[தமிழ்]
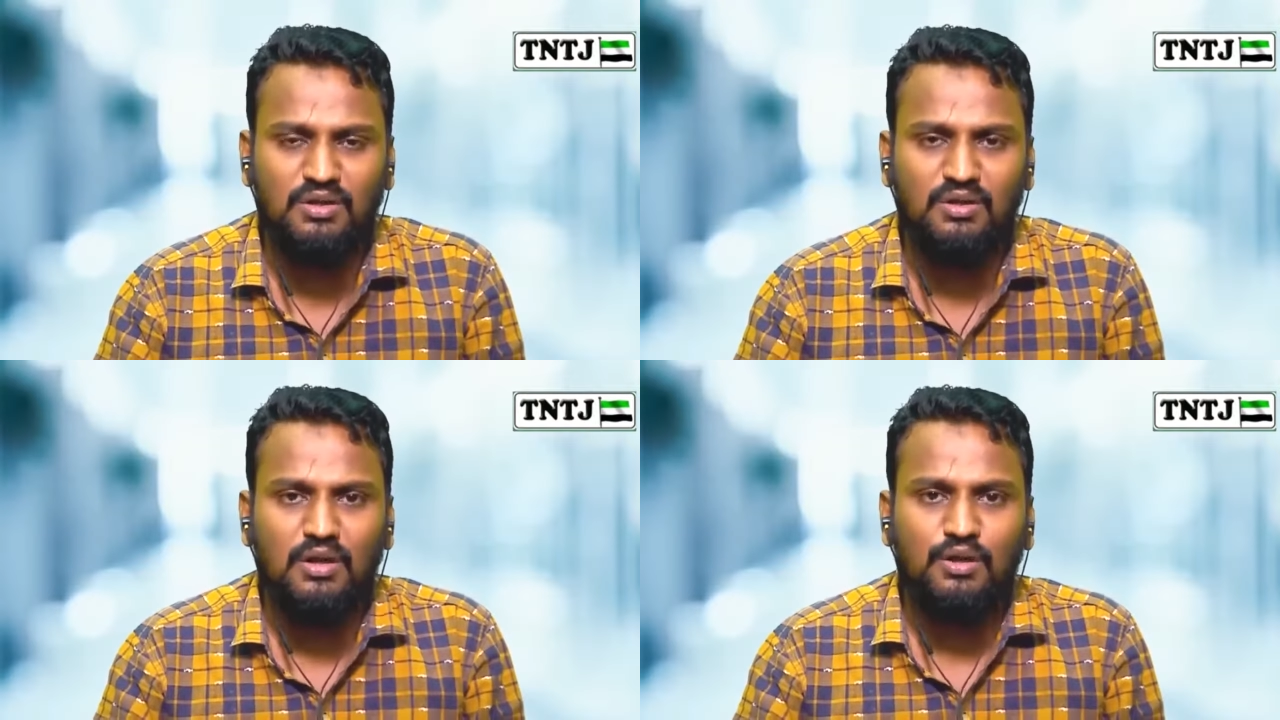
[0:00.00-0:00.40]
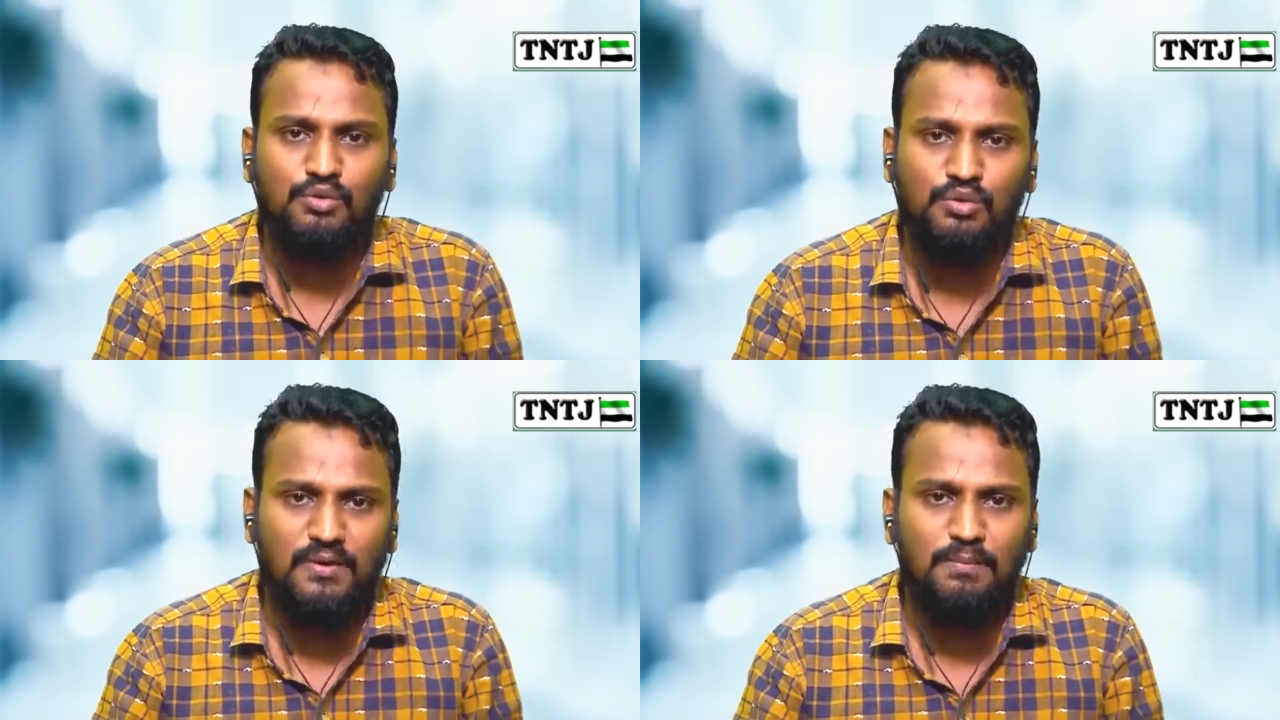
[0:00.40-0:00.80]
பழி வழி
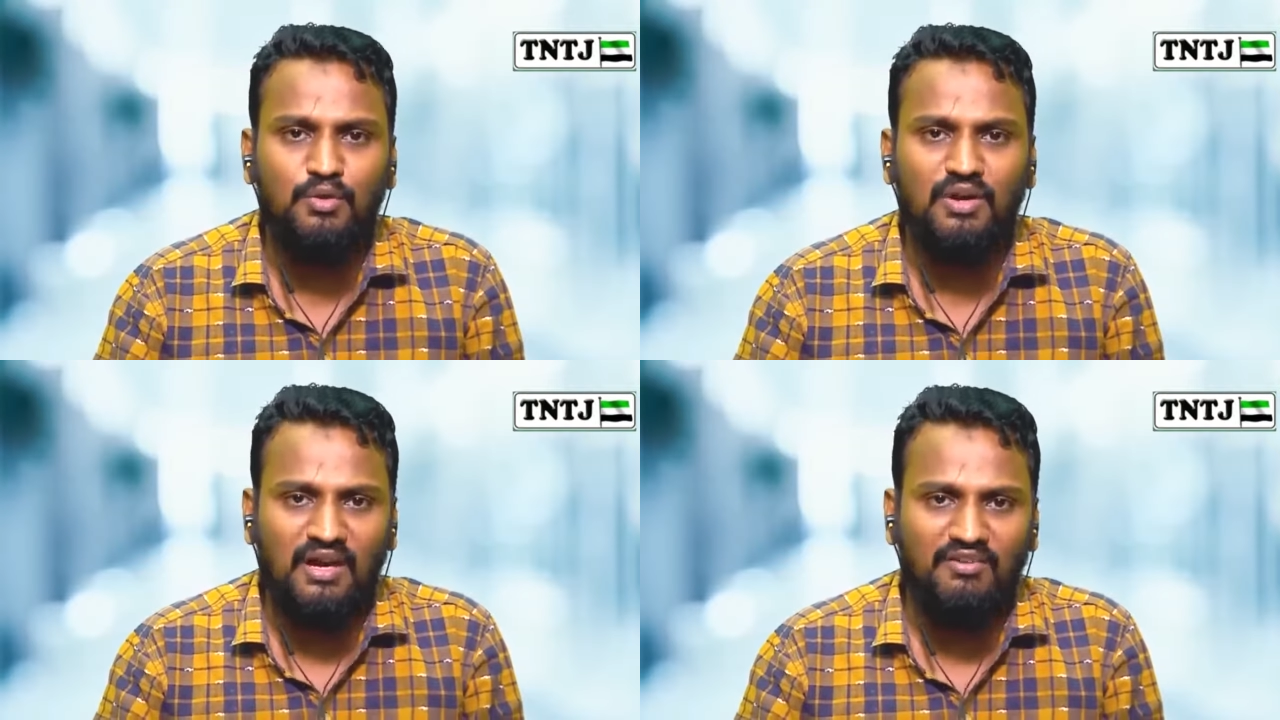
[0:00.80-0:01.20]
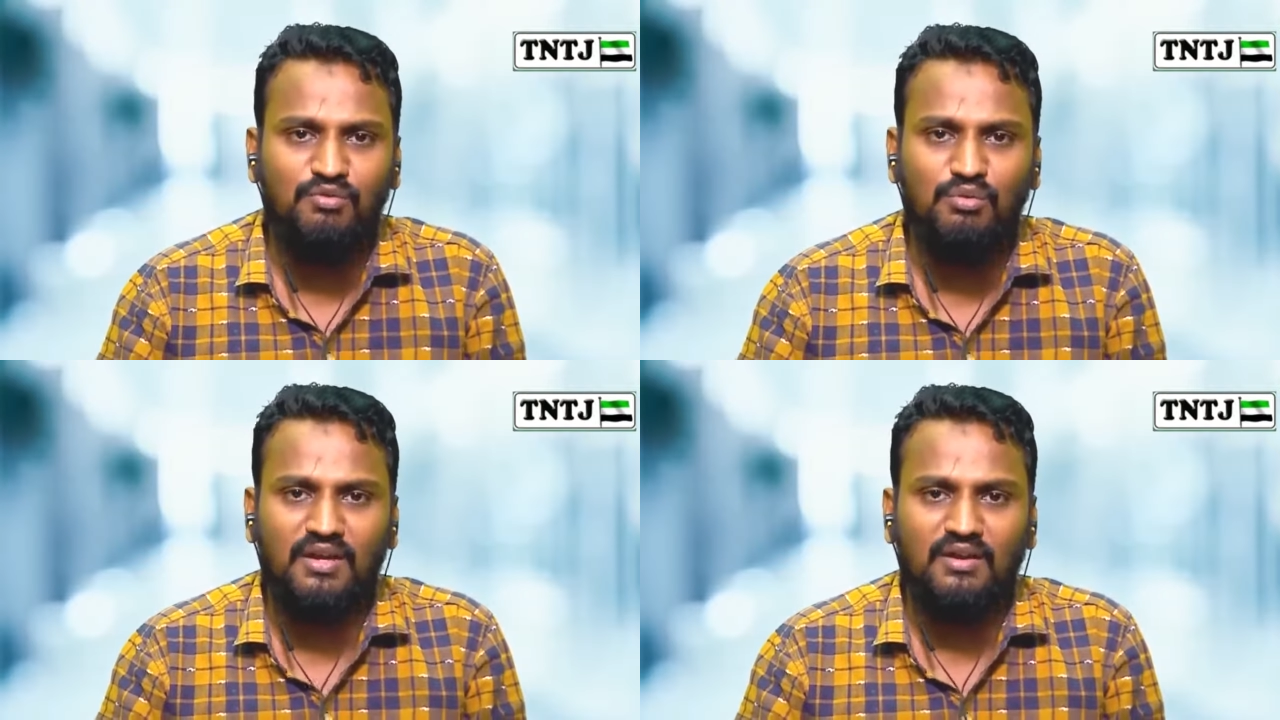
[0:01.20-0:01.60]
வழிபாடுகளையும்
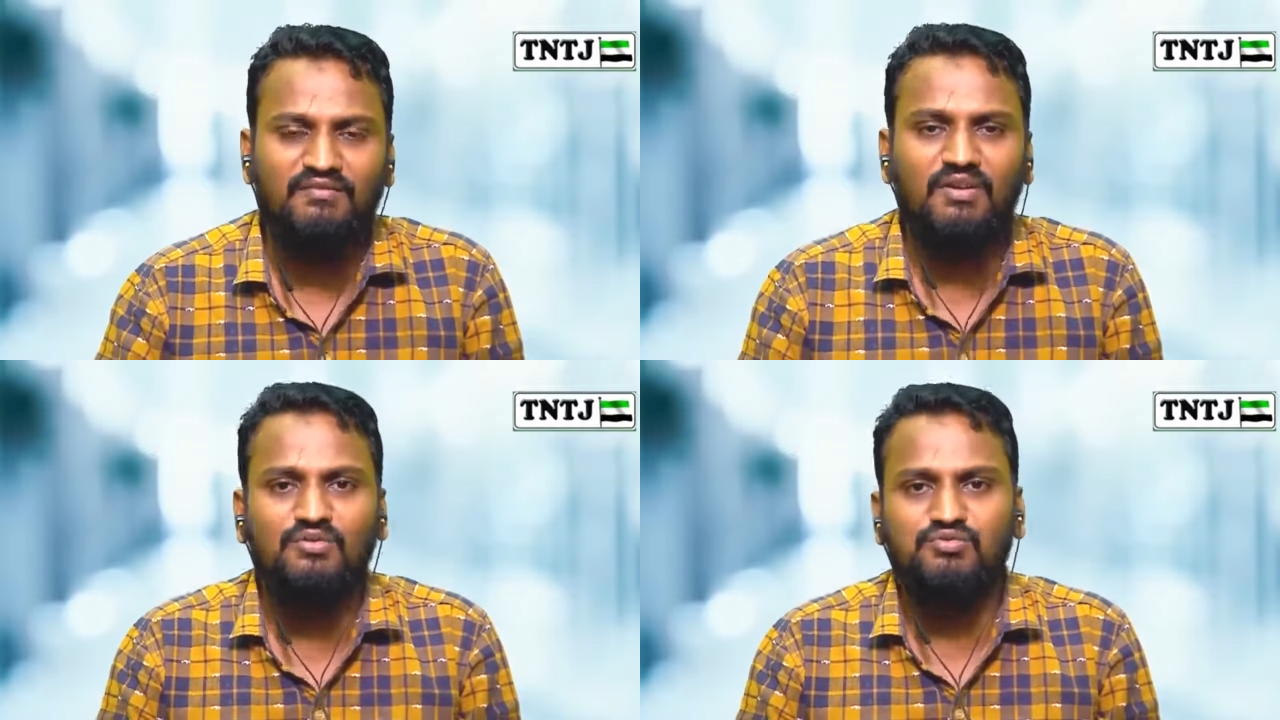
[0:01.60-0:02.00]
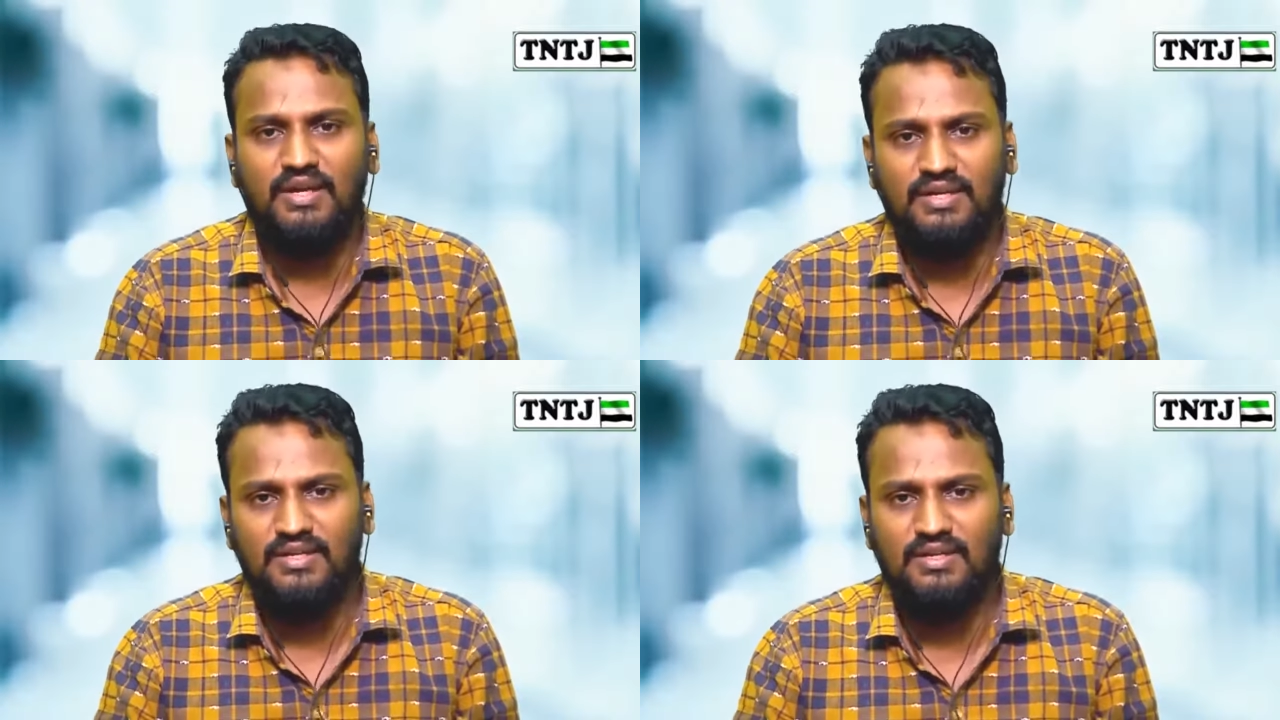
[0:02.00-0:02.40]
செய்து கொண்டிருக்கிறார்கள்